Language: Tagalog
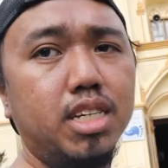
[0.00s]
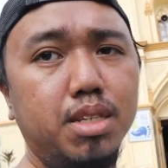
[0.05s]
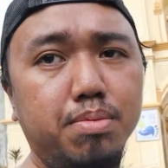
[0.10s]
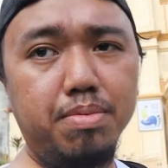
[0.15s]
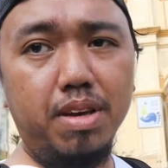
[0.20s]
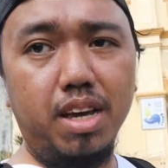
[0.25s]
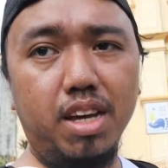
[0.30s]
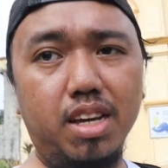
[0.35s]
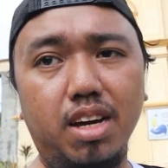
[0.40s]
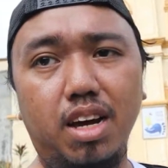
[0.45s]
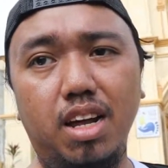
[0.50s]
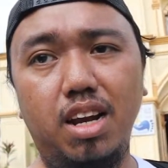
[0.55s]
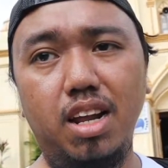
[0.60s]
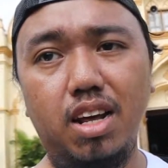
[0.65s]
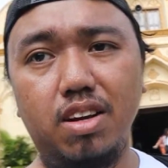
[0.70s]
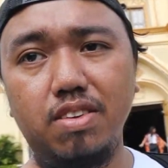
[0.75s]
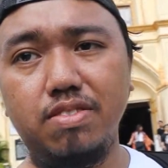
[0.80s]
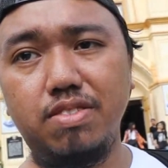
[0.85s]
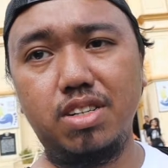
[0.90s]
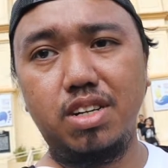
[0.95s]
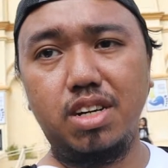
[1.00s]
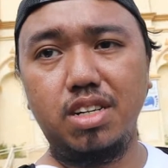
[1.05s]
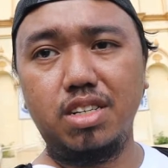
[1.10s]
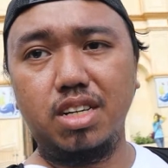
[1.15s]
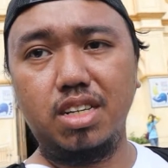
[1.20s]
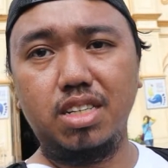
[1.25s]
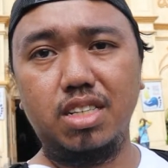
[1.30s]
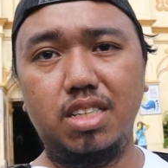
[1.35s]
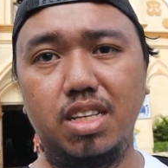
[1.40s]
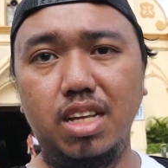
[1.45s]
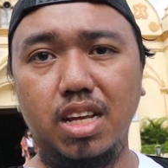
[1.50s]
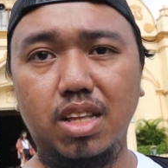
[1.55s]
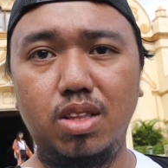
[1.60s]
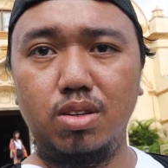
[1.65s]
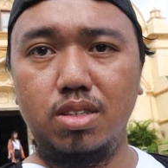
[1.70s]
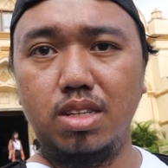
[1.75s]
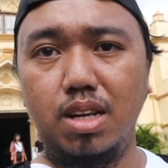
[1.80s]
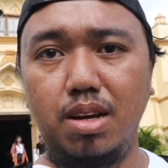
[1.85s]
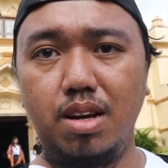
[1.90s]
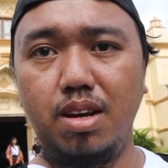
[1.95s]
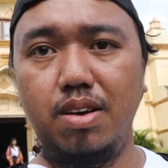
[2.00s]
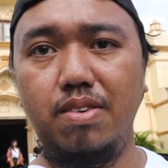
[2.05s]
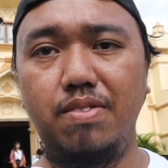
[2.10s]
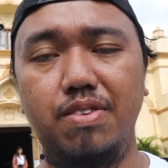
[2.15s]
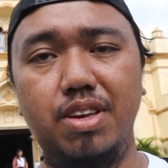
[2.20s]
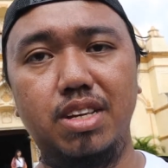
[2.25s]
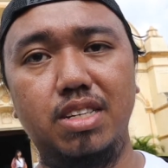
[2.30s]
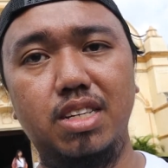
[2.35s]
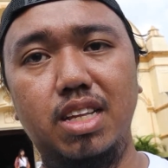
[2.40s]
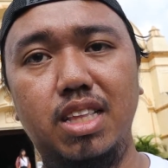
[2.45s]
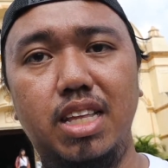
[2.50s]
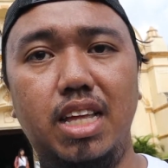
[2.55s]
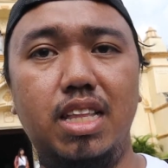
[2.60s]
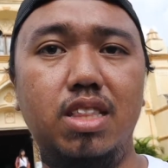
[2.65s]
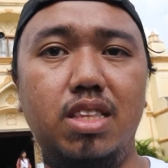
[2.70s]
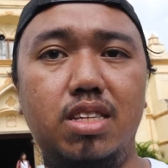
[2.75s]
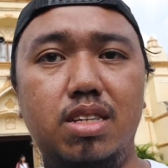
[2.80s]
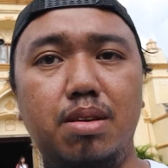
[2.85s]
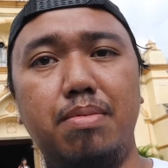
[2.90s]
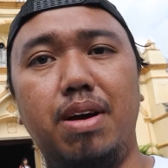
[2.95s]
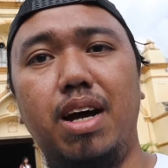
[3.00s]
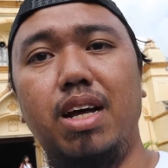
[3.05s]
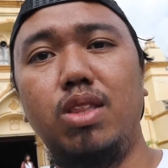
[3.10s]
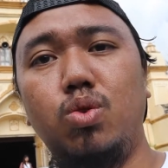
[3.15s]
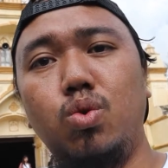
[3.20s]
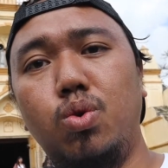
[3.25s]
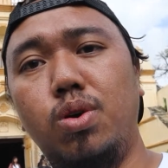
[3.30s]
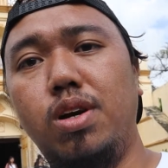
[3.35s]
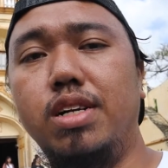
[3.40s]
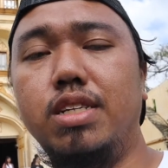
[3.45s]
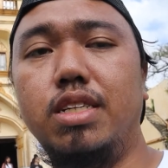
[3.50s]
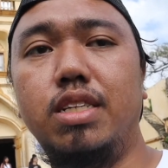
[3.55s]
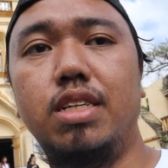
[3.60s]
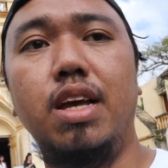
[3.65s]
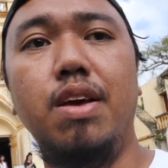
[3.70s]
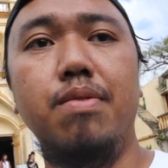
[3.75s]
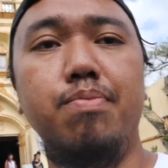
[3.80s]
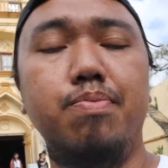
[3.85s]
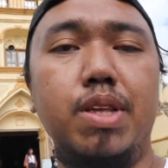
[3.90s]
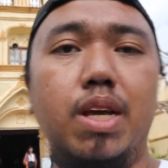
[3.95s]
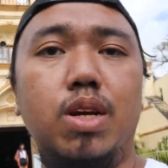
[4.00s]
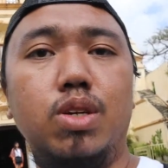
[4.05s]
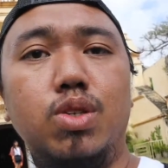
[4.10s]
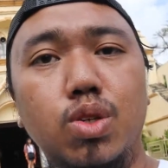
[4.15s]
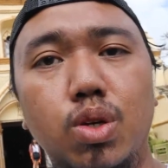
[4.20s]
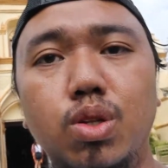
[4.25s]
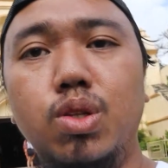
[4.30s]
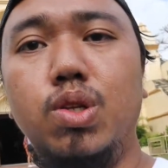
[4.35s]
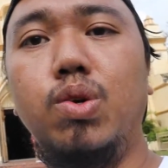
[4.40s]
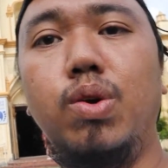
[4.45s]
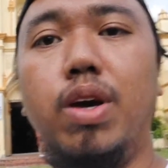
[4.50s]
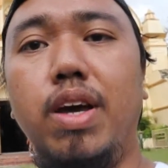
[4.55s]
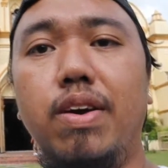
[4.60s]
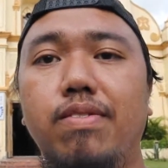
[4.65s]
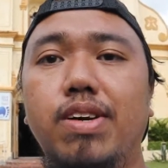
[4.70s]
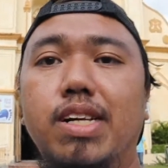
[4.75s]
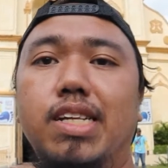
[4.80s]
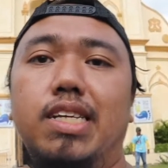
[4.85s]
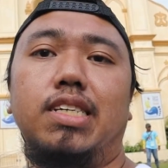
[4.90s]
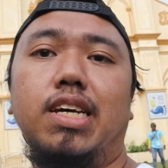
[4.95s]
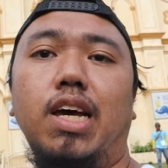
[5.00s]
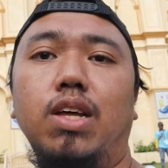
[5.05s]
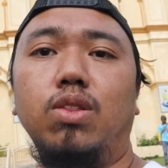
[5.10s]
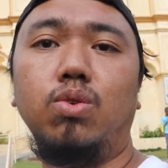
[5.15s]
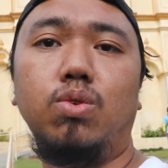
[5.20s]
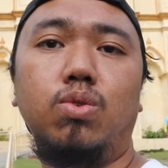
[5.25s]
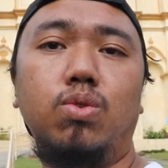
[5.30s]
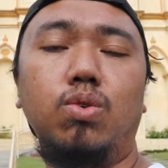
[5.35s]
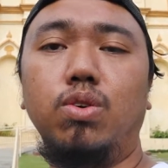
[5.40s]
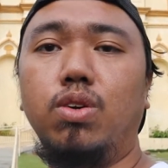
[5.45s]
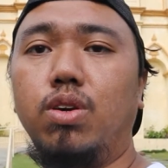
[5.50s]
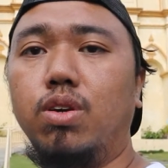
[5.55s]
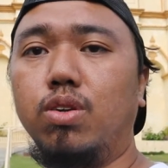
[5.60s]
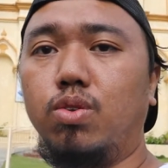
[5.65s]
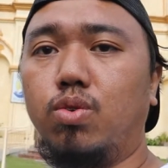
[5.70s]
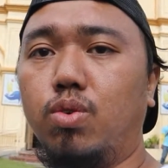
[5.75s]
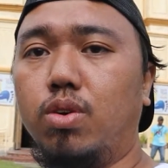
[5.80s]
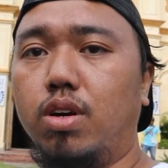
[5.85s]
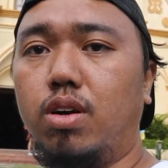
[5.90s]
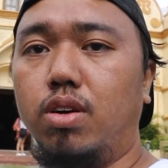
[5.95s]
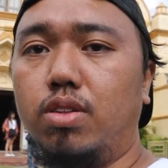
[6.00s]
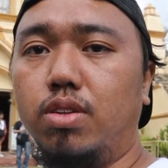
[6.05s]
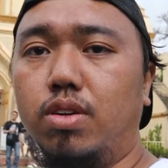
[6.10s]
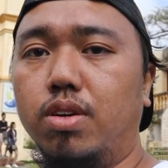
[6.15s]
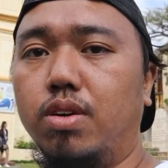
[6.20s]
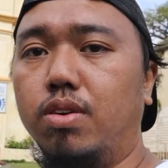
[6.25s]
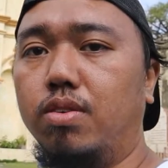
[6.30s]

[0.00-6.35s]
expect a lot of churches dito sa visit and sa mga tours should you ever decide to do your tour on your